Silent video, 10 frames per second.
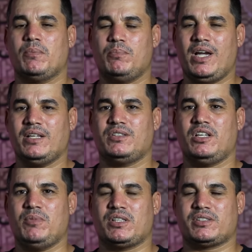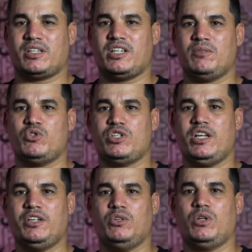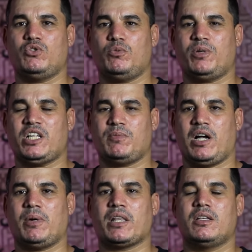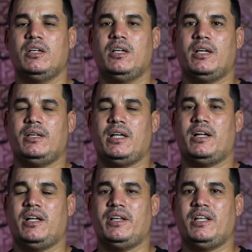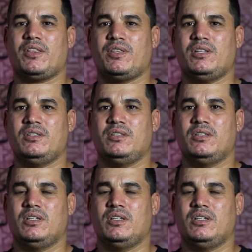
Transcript: مع التلميذ صار لنا مشكلة المشكله نحلوها سير بلاس مع بعض لا انا ضد